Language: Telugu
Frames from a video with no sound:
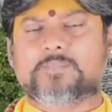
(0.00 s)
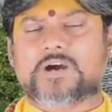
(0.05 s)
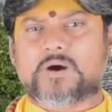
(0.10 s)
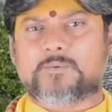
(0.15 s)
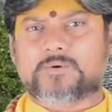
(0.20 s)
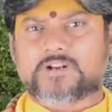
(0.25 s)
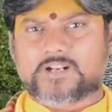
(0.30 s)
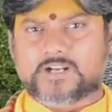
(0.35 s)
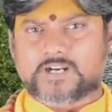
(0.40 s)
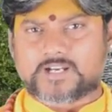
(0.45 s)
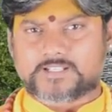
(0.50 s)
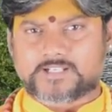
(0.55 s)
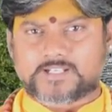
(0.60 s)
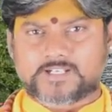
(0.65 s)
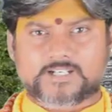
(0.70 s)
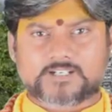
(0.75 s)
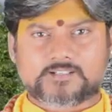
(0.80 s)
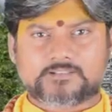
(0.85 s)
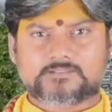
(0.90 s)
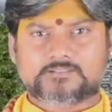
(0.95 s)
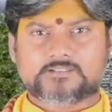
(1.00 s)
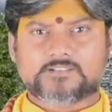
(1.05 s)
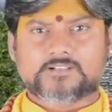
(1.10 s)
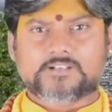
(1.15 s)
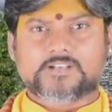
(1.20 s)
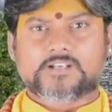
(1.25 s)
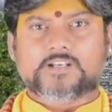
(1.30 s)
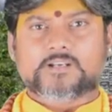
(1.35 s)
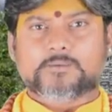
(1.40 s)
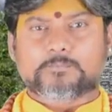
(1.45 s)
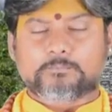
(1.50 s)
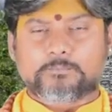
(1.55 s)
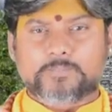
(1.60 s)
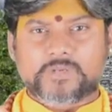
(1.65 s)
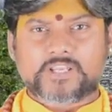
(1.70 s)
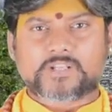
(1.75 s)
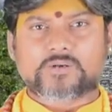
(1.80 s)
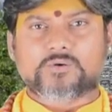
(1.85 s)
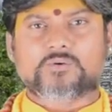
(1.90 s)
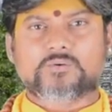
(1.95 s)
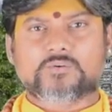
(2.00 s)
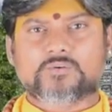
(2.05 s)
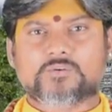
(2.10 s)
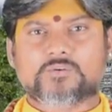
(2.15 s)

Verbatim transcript: భావన కాదు ఇక్కడ మీరు